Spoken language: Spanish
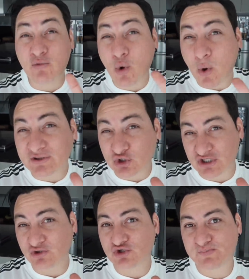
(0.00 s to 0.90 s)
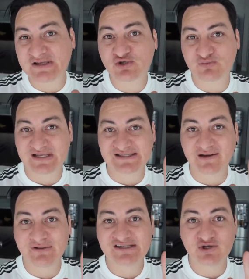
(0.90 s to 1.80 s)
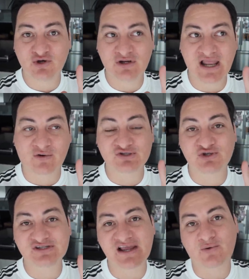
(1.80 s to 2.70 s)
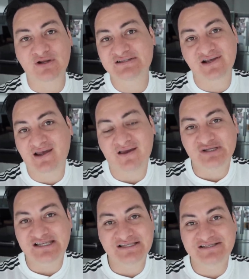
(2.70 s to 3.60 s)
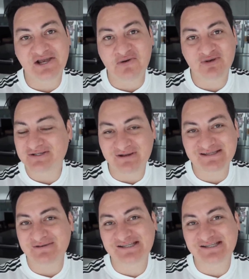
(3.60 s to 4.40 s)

como 400 pesos más servicio. La cuestión es que acuérdense que, pues en CEU, si vas de